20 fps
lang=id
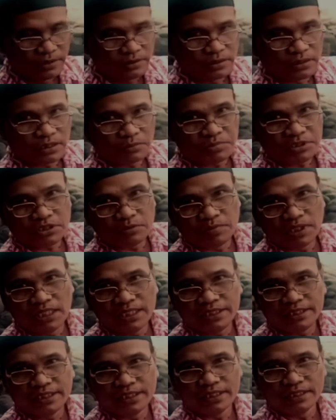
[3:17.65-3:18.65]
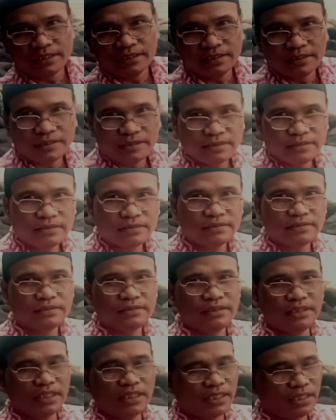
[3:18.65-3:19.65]
tetapi sebaliknya
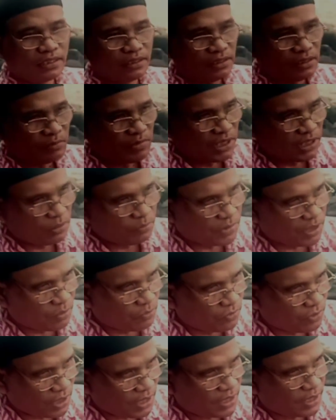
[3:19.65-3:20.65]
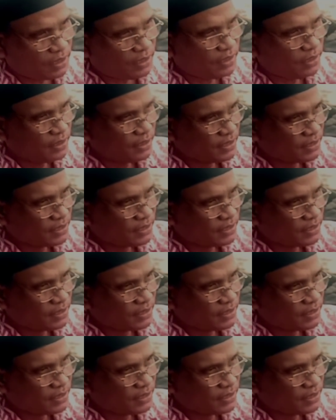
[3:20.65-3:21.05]
dia akhirnya malah menemukan